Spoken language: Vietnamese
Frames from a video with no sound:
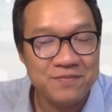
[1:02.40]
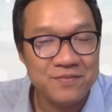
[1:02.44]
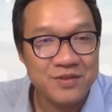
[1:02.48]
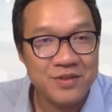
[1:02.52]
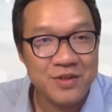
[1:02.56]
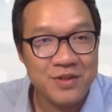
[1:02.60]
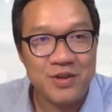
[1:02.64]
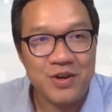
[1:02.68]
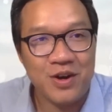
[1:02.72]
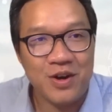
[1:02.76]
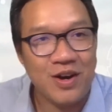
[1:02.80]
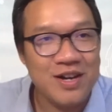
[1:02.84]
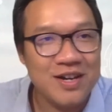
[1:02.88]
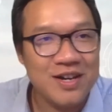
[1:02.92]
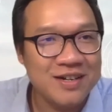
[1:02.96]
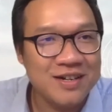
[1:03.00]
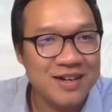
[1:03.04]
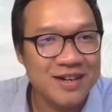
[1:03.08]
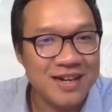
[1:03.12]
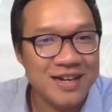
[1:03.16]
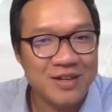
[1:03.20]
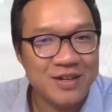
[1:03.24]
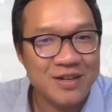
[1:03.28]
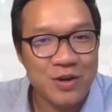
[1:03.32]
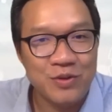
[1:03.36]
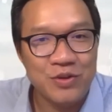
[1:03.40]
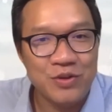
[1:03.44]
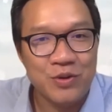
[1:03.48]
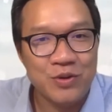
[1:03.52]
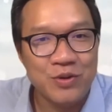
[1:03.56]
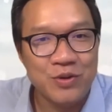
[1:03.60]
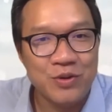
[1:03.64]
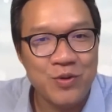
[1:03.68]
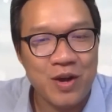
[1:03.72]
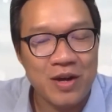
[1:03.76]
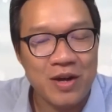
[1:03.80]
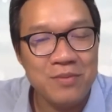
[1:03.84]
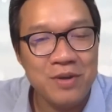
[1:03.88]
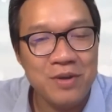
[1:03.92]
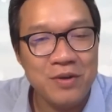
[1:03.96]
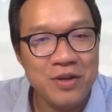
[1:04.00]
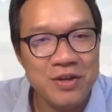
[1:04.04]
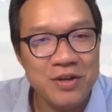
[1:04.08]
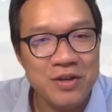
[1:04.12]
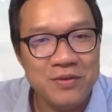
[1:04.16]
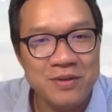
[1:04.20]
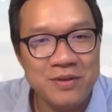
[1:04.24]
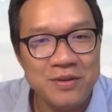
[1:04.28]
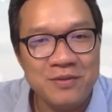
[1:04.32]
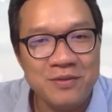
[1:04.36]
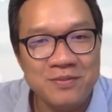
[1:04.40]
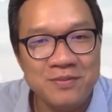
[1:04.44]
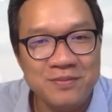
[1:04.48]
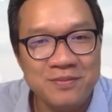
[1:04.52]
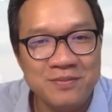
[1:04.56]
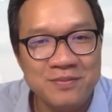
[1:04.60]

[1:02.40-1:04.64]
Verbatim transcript: nói rõ hơn là độ tuổi khoảng bao nhiêu anh Trung?